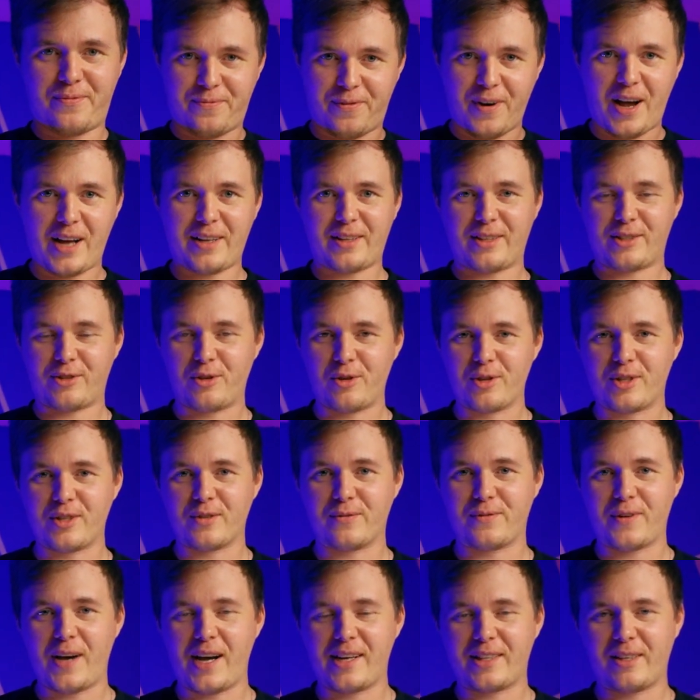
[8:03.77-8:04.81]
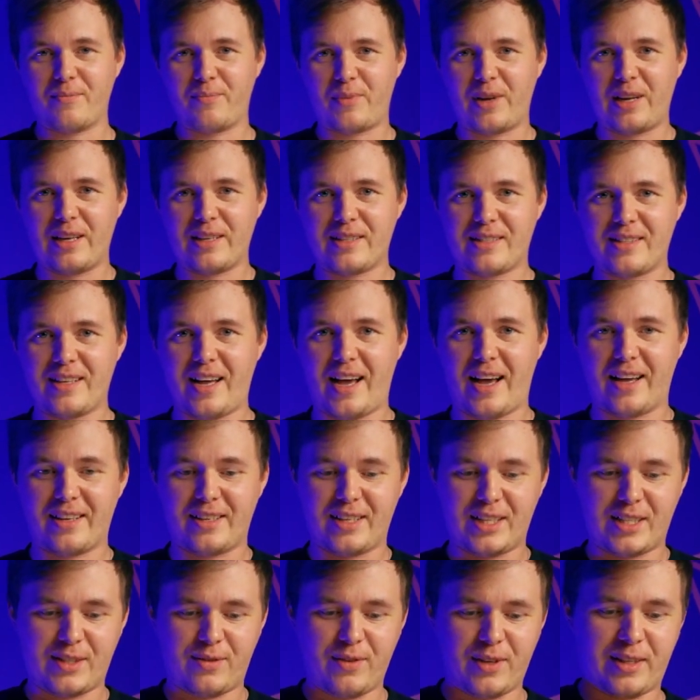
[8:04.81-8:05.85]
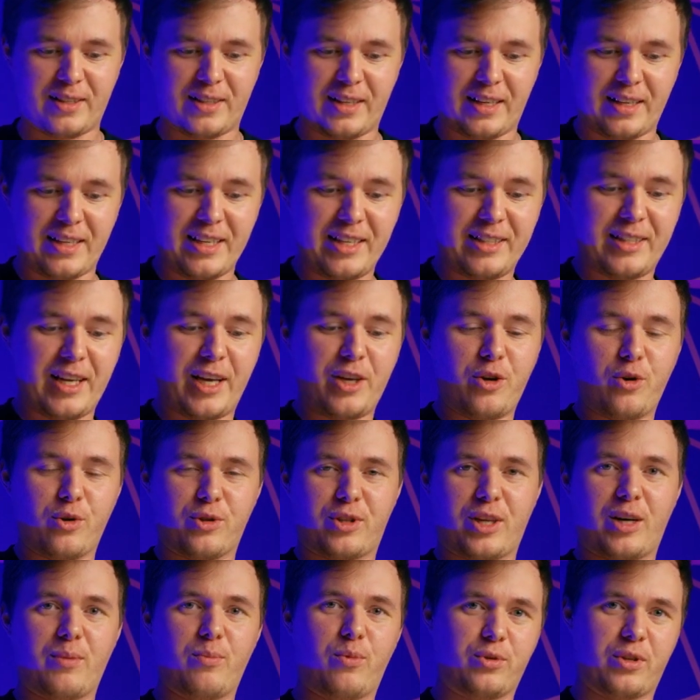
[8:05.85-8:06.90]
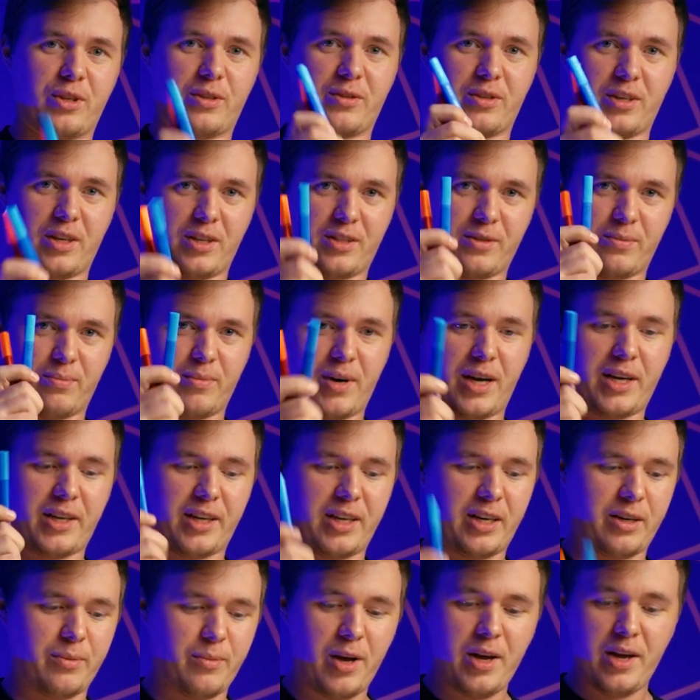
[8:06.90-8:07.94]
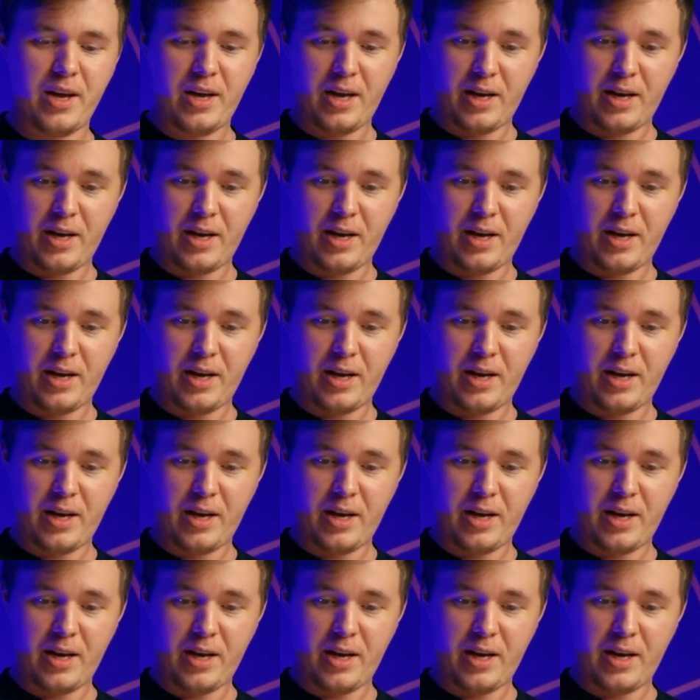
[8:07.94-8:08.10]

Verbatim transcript: Факт остается фактом, белизна действительно не дает работать этим маркерам